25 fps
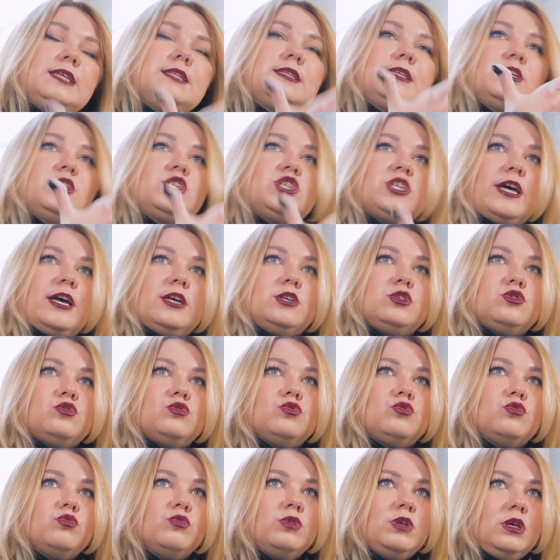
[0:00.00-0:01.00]
этой
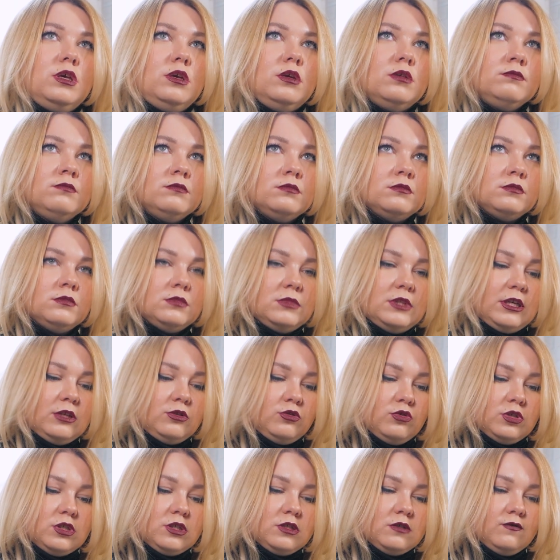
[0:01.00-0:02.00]
частью руки, да,
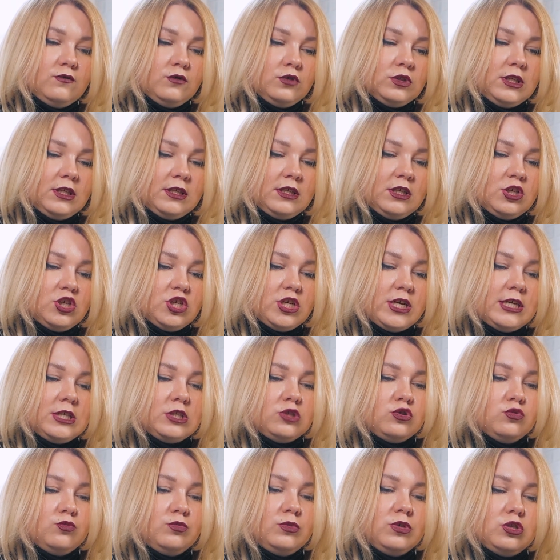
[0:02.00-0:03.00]
то есть вот этой
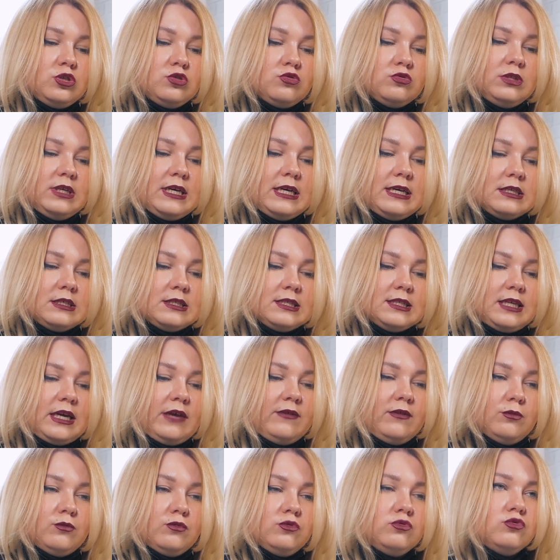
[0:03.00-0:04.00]
частью мы сюда
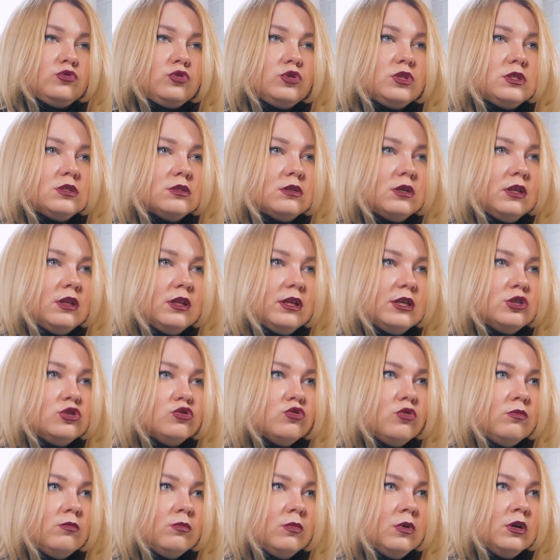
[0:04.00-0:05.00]
ставим, ну, то есть
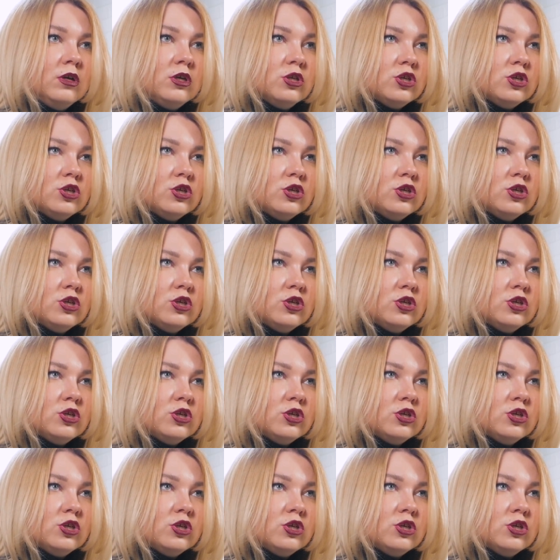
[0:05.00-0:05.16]
кладем